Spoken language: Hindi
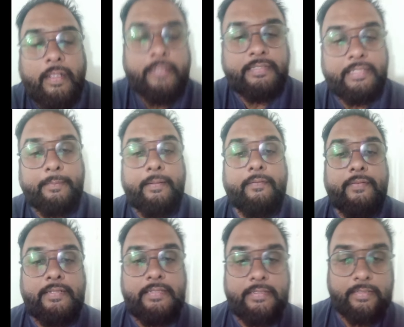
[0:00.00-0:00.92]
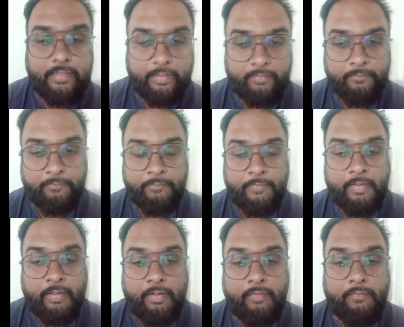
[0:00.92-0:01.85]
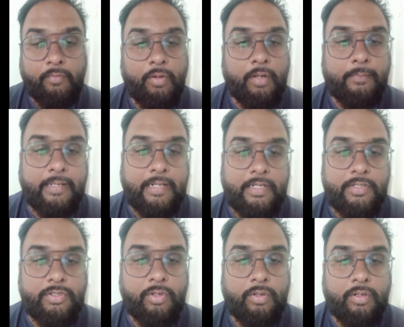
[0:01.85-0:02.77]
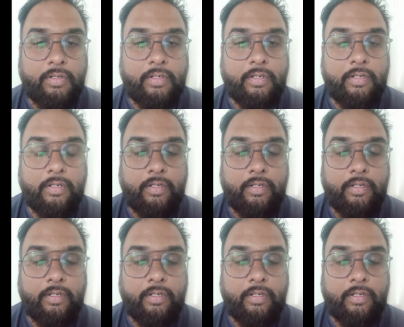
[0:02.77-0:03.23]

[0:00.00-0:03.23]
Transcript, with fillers: जेवरा फिंचेस का वो हमारा शौक